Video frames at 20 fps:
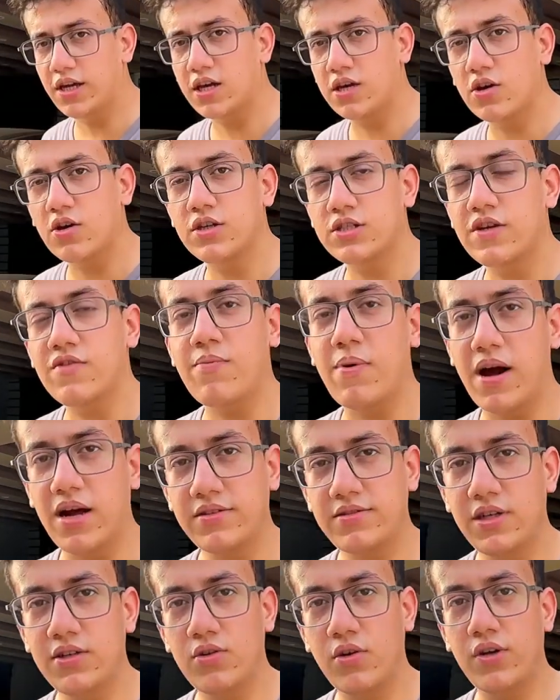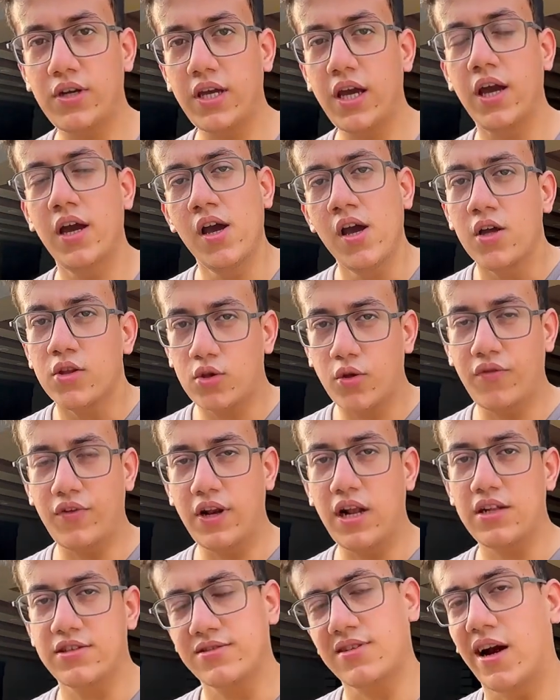क्योंकि सिर्फ बाहर से ही धोनी है तो
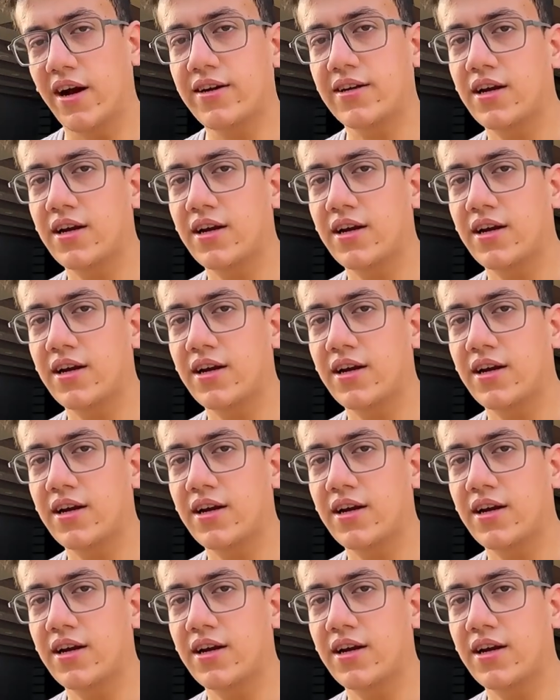फिर स्टार्ट